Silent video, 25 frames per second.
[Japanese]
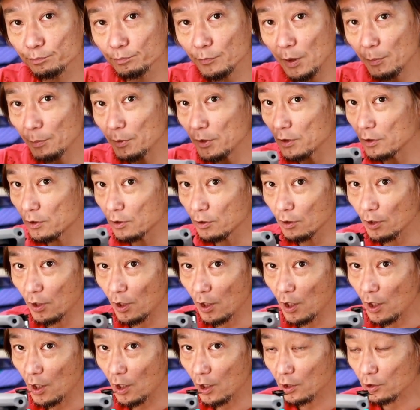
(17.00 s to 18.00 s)
Mavic
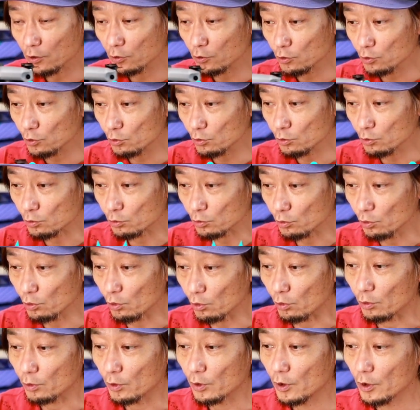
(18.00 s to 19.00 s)
Air 2
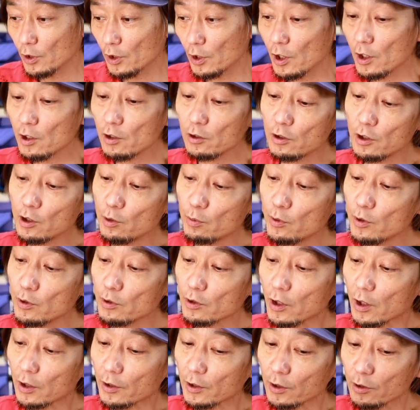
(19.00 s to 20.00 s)
の ND
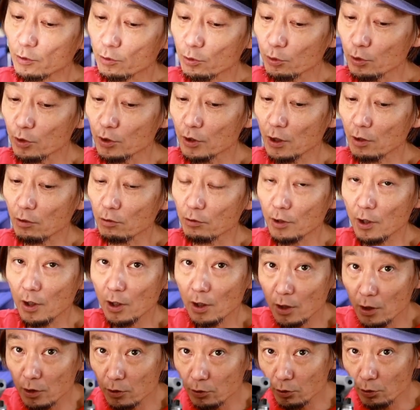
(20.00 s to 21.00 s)
フィルターがね、届いたの
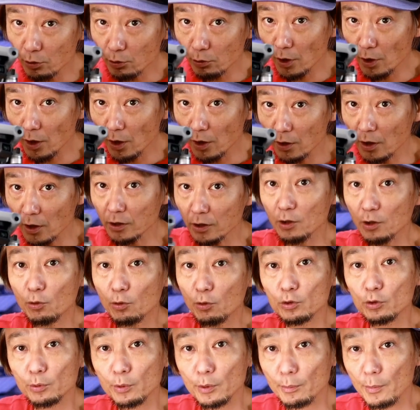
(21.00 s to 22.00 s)
で、それをね、やってい
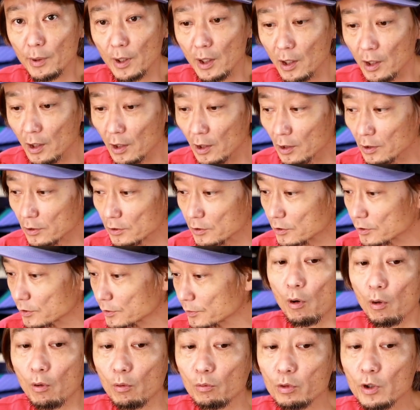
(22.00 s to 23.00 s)
こうと思います。
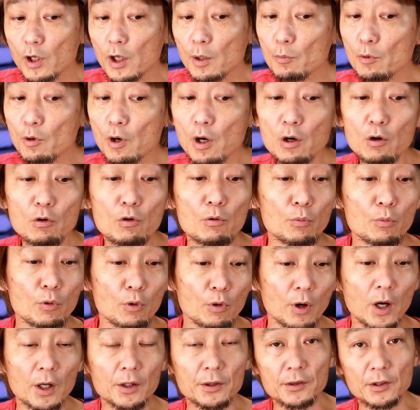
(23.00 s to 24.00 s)

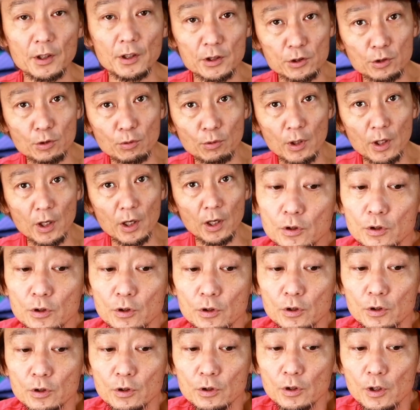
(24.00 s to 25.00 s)
フライモアコンボを買った人は、
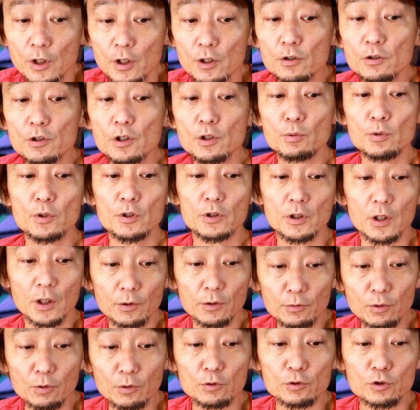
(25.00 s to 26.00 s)
ND
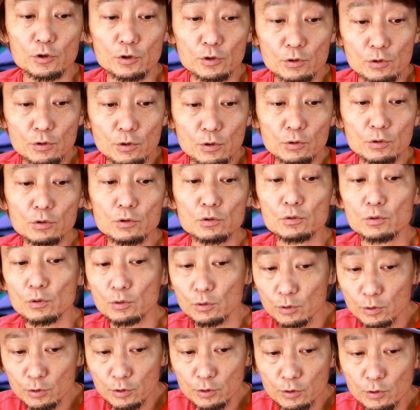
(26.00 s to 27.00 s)
フィルターの16、
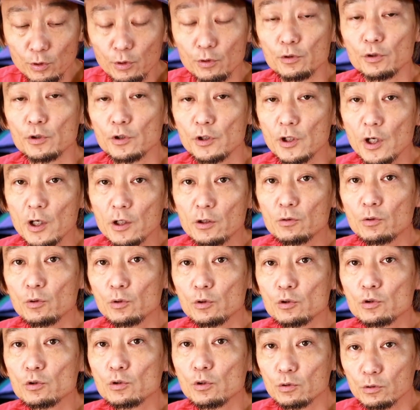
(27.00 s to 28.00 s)
64、
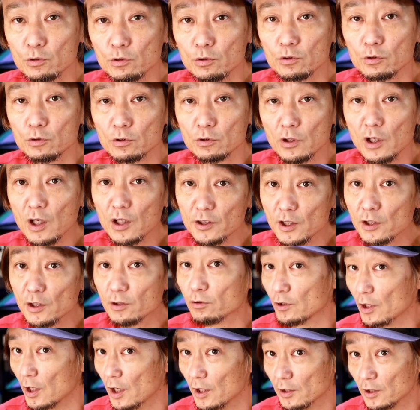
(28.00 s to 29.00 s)
256が
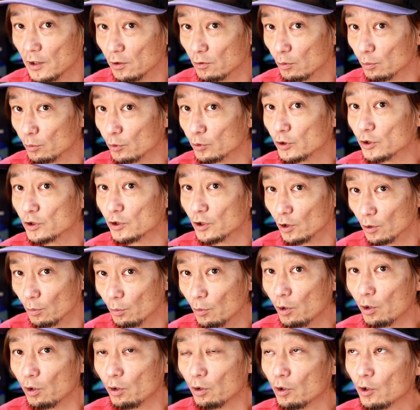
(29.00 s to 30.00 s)
セットで入ってると思うんですけ
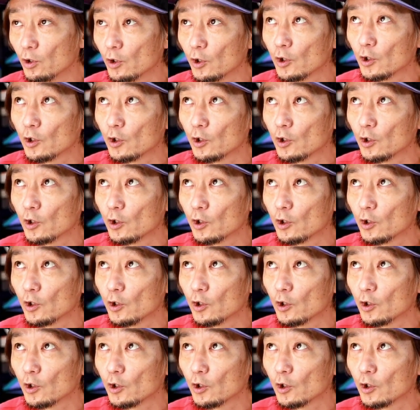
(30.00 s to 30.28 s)
ども、